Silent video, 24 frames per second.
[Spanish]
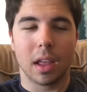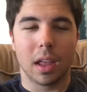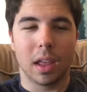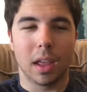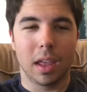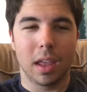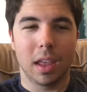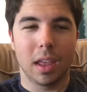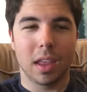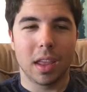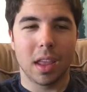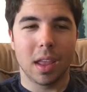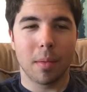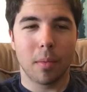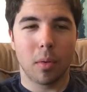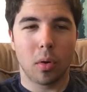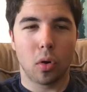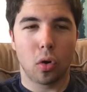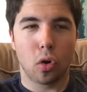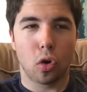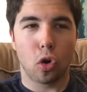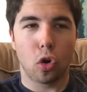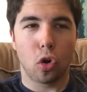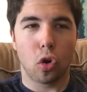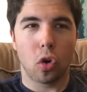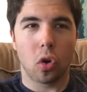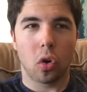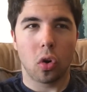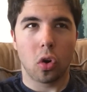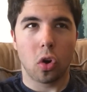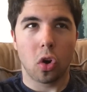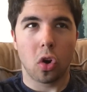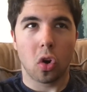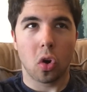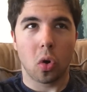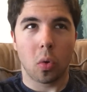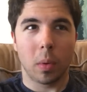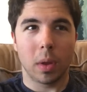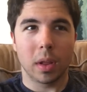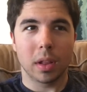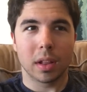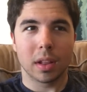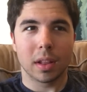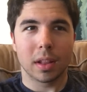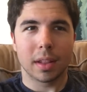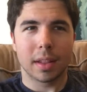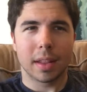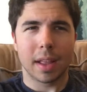y llevo
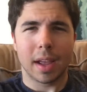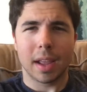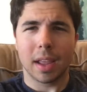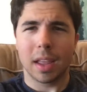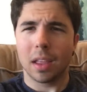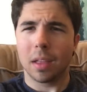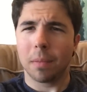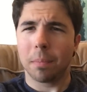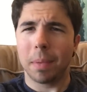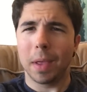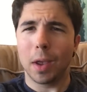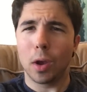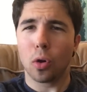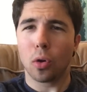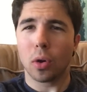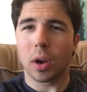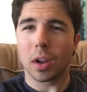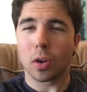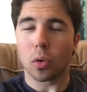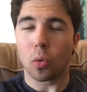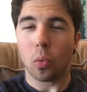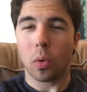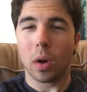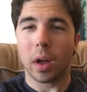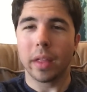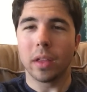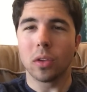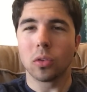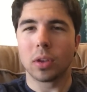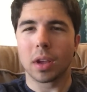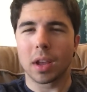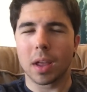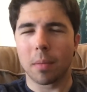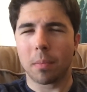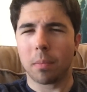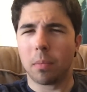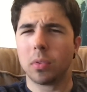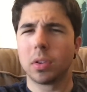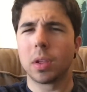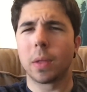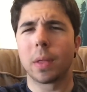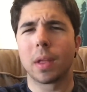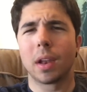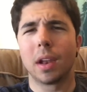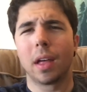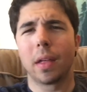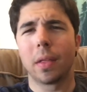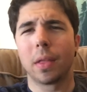90 y pico horas jugadas, o sea que podéis
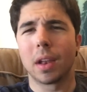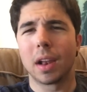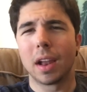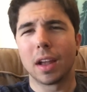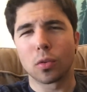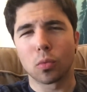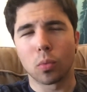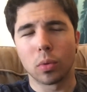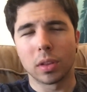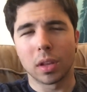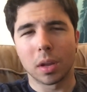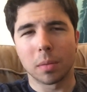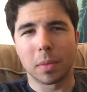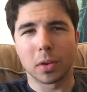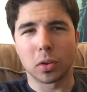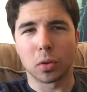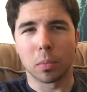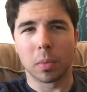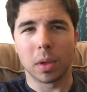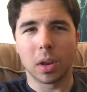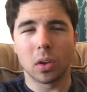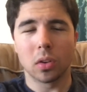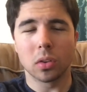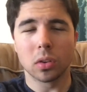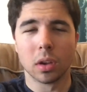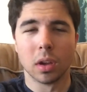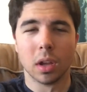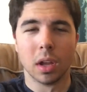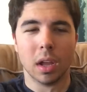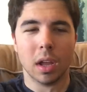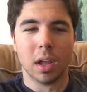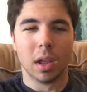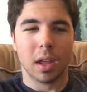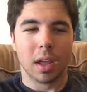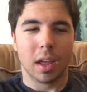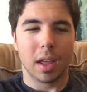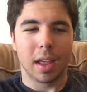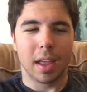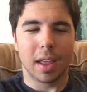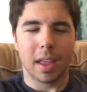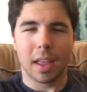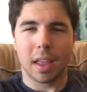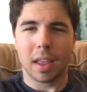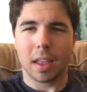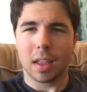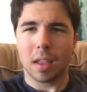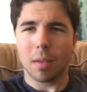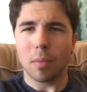hacer, hacer las cuentas más o menos.
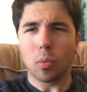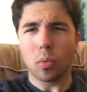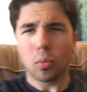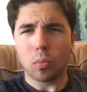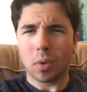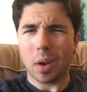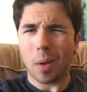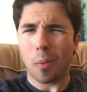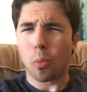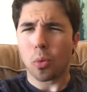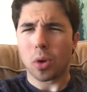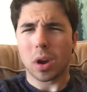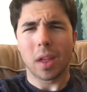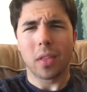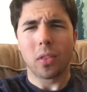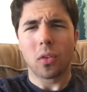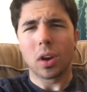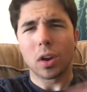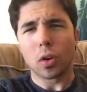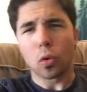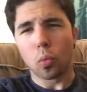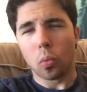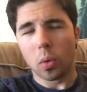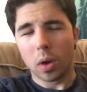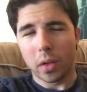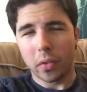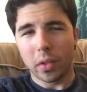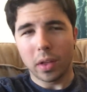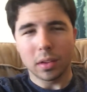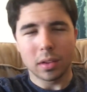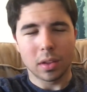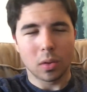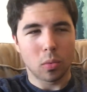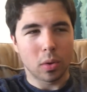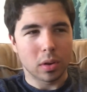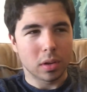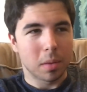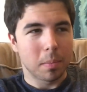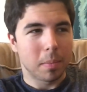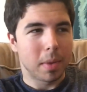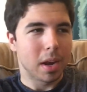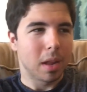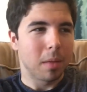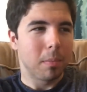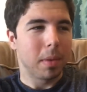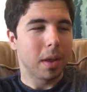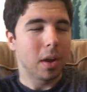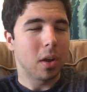Eh, llevo una burrada de horas jugadas en una
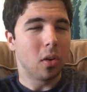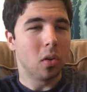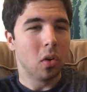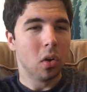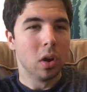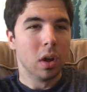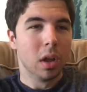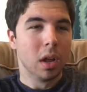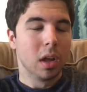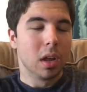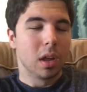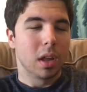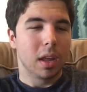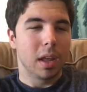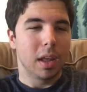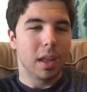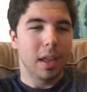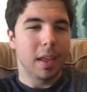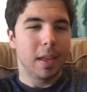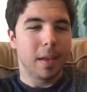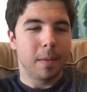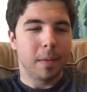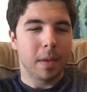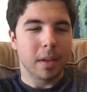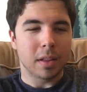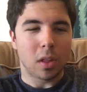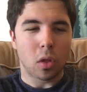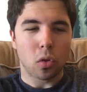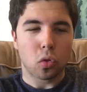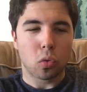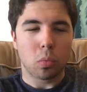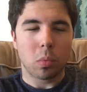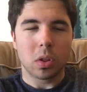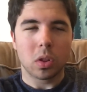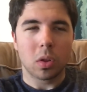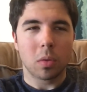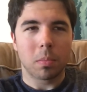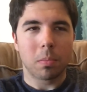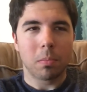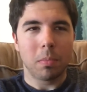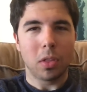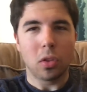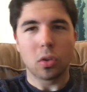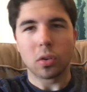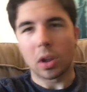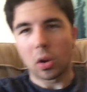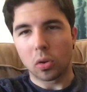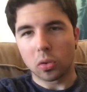semana y pico y he estado subiendo
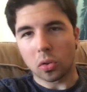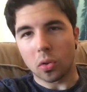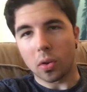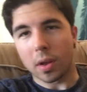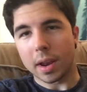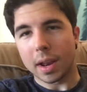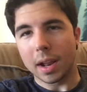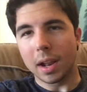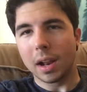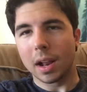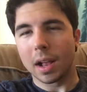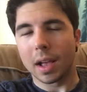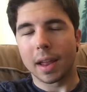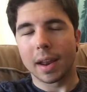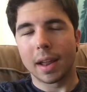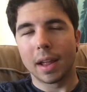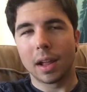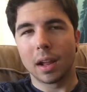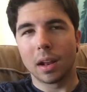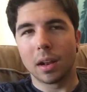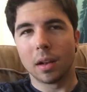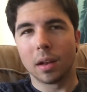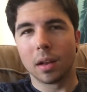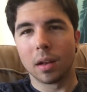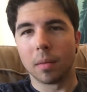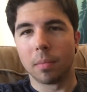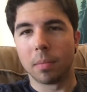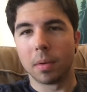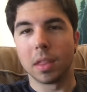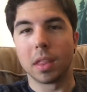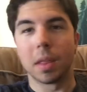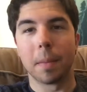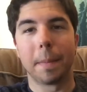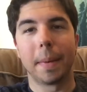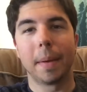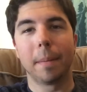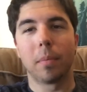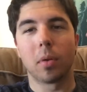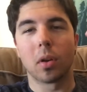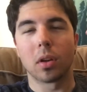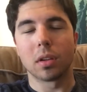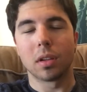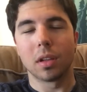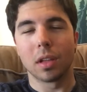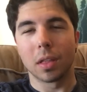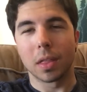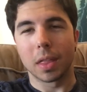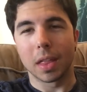vídeos al otro canal, al canal principal, por
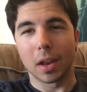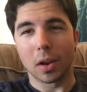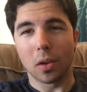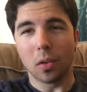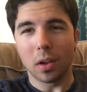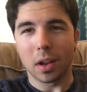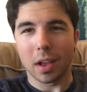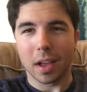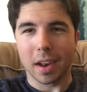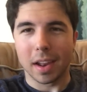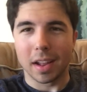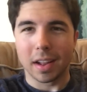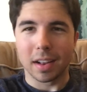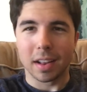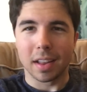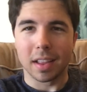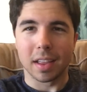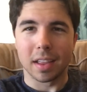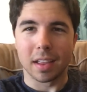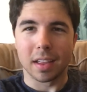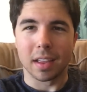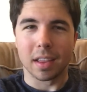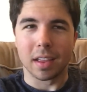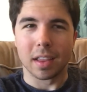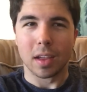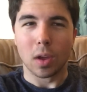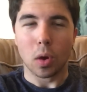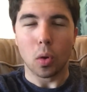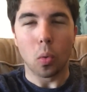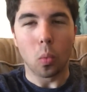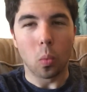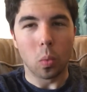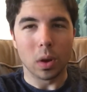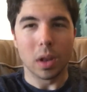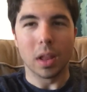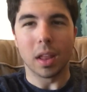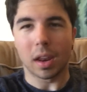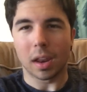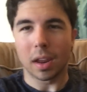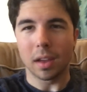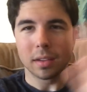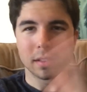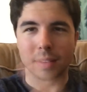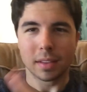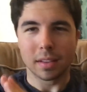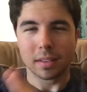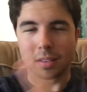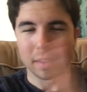así decirlo, al canal de Willy
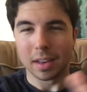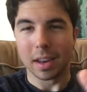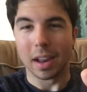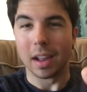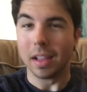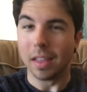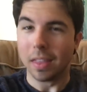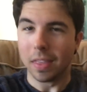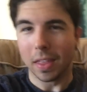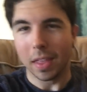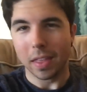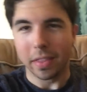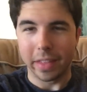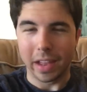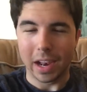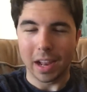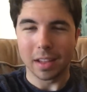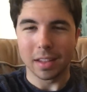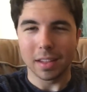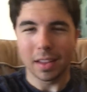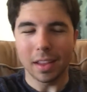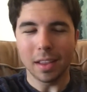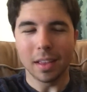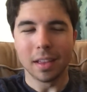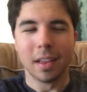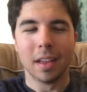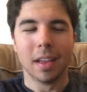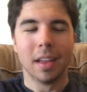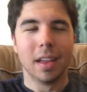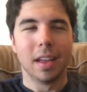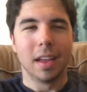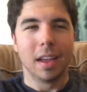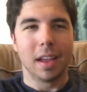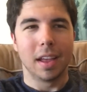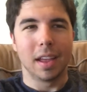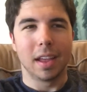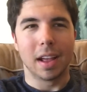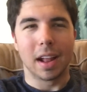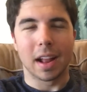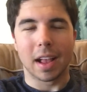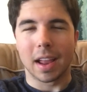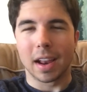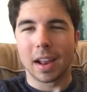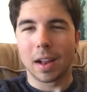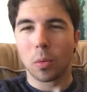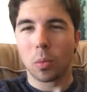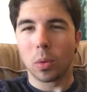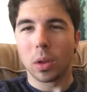Rest, sin el de delante. Eh, al
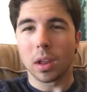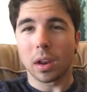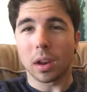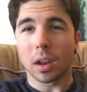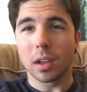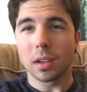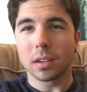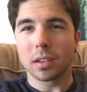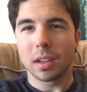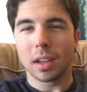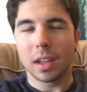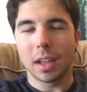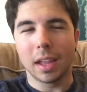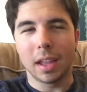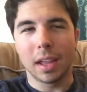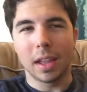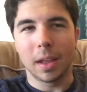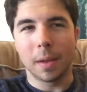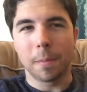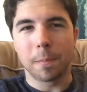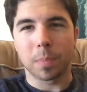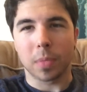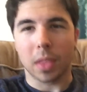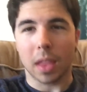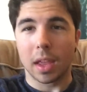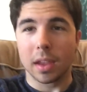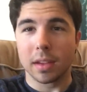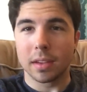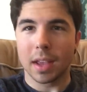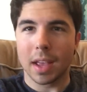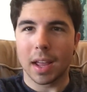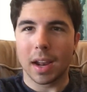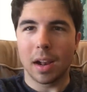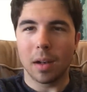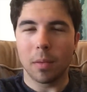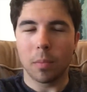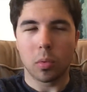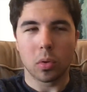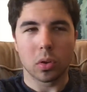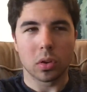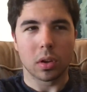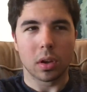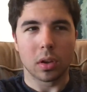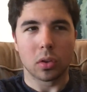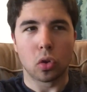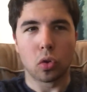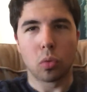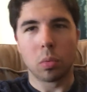canal Willy Y en ese canal, pues
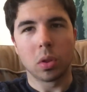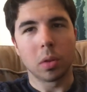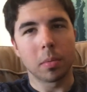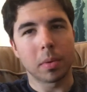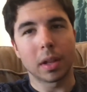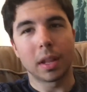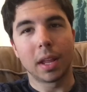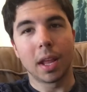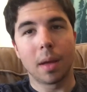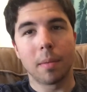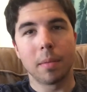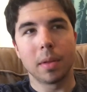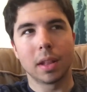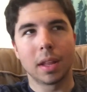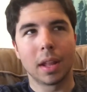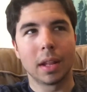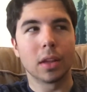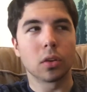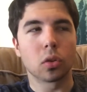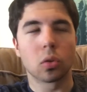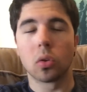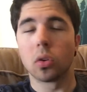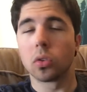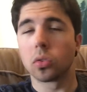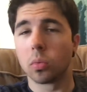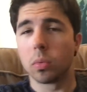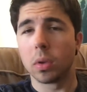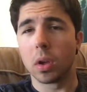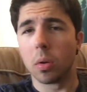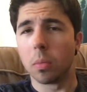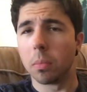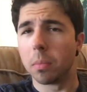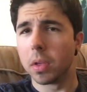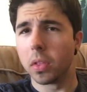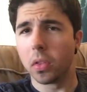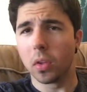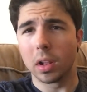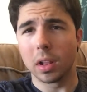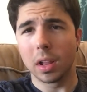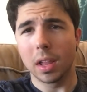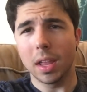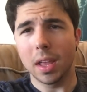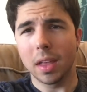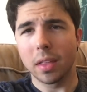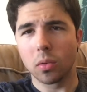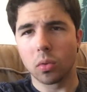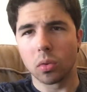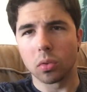estoy subiendo prácticamente, antes solo subía un vídeo al
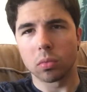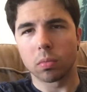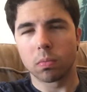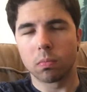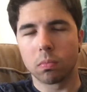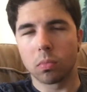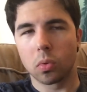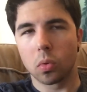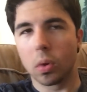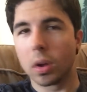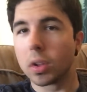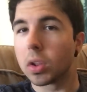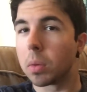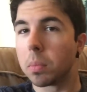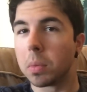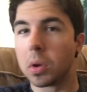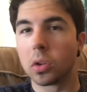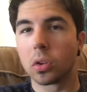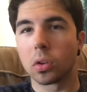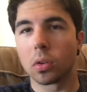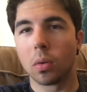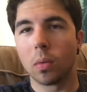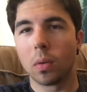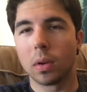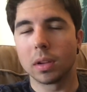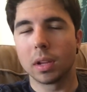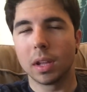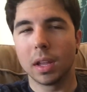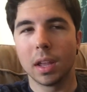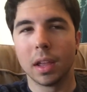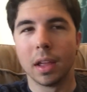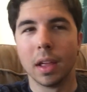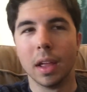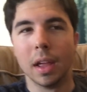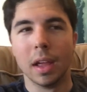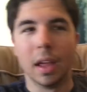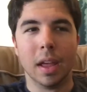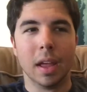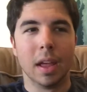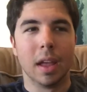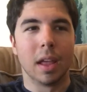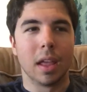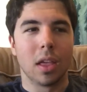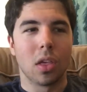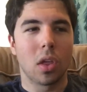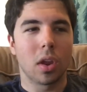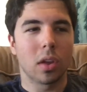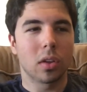día, de unos 4 minutos o algo así.
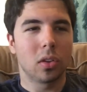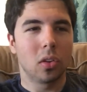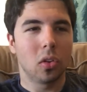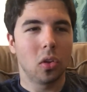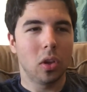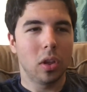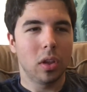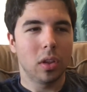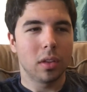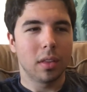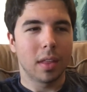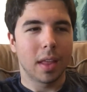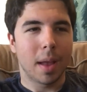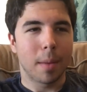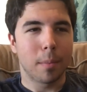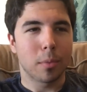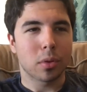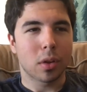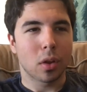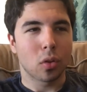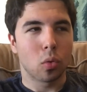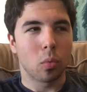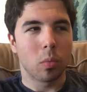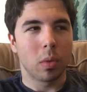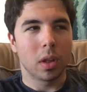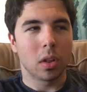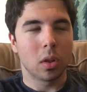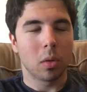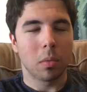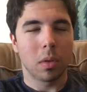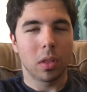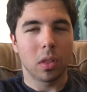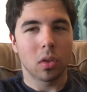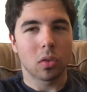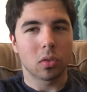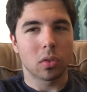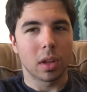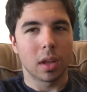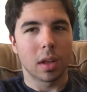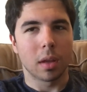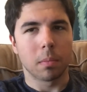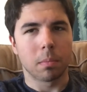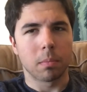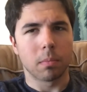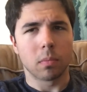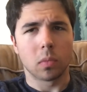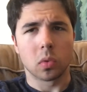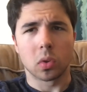Y ahora estoy, digamos que subiendo vídeos
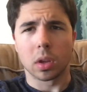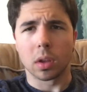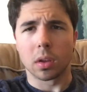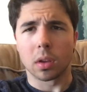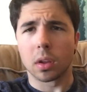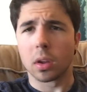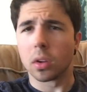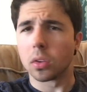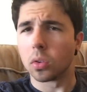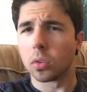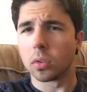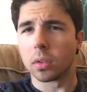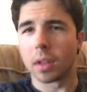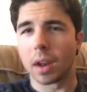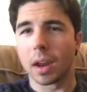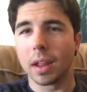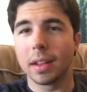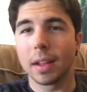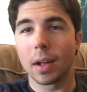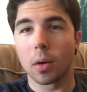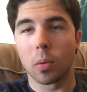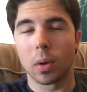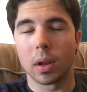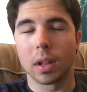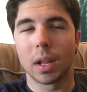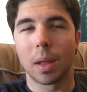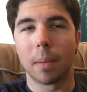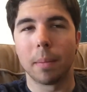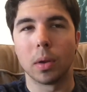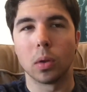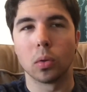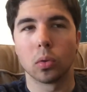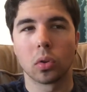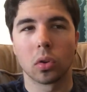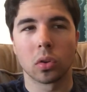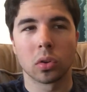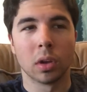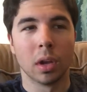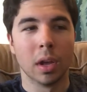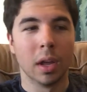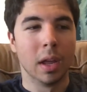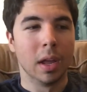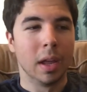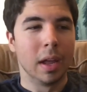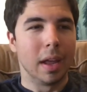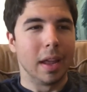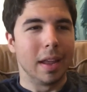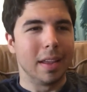de, no sé, que son 30, 40 minutos.
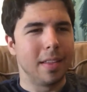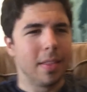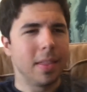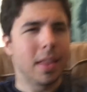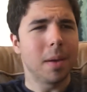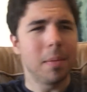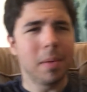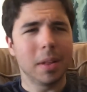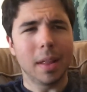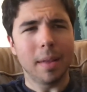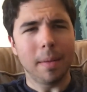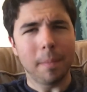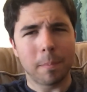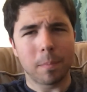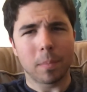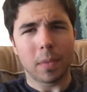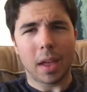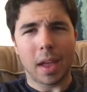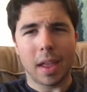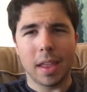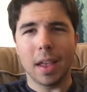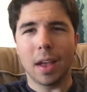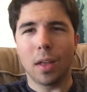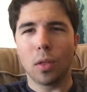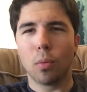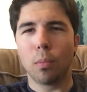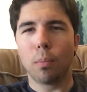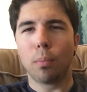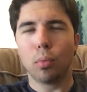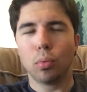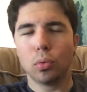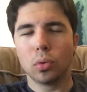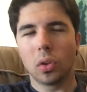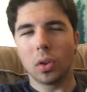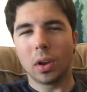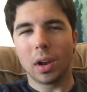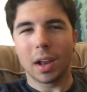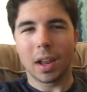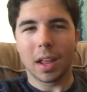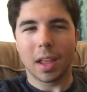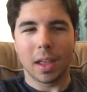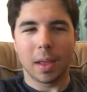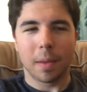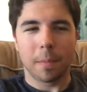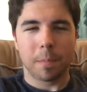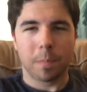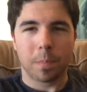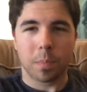Y sinceramente ha llegado un punto en el
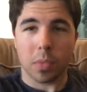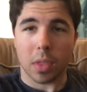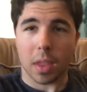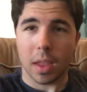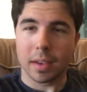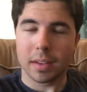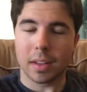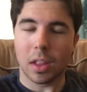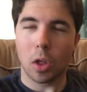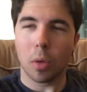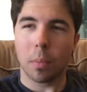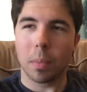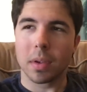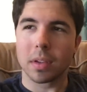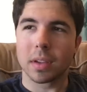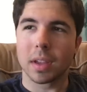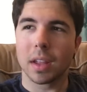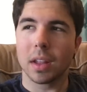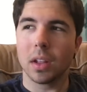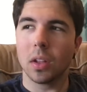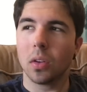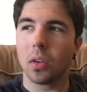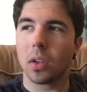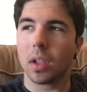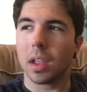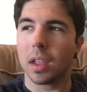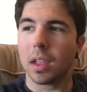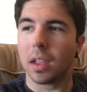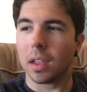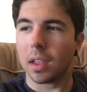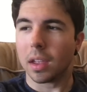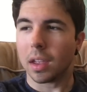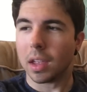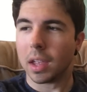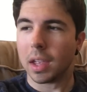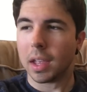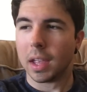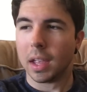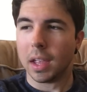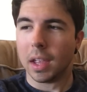que he estado pensando y,